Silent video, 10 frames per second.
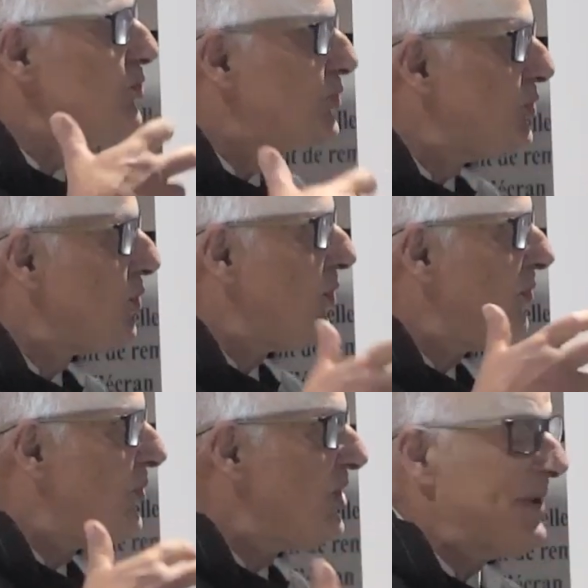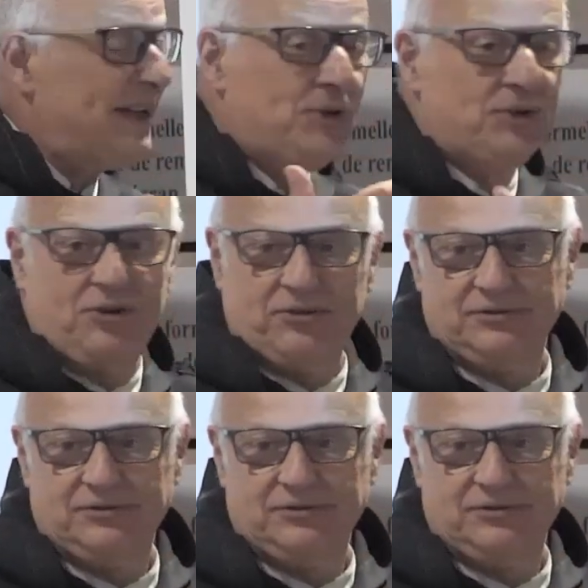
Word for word: ce qu'on veut y mettre dedans.